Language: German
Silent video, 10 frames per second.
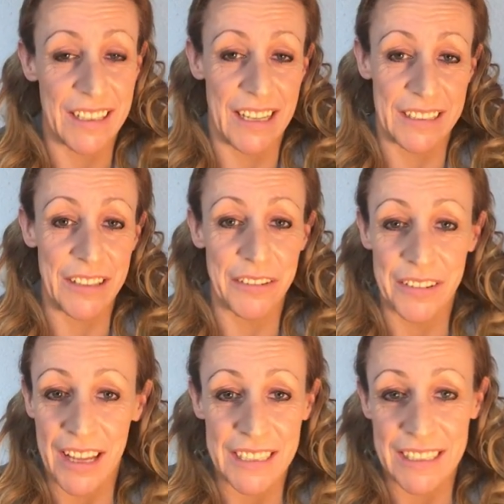hat
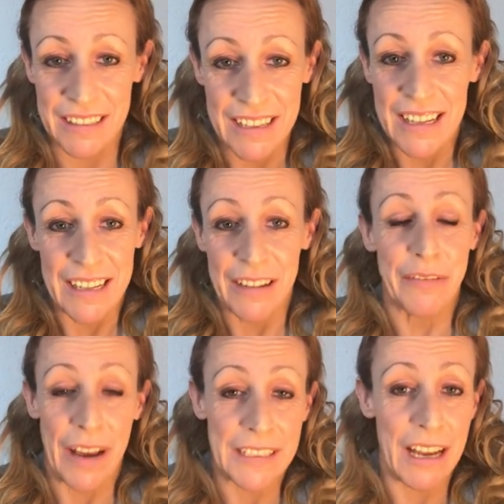Jesus seine
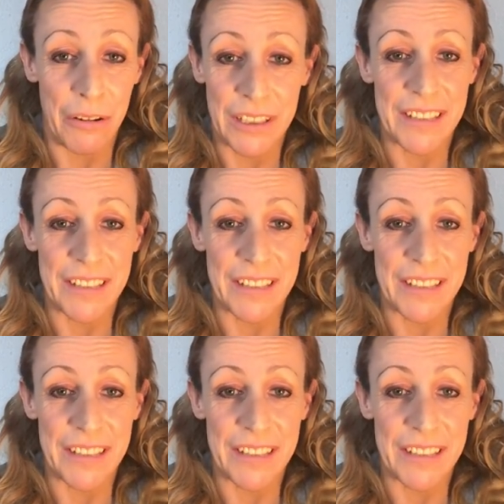Feinde auch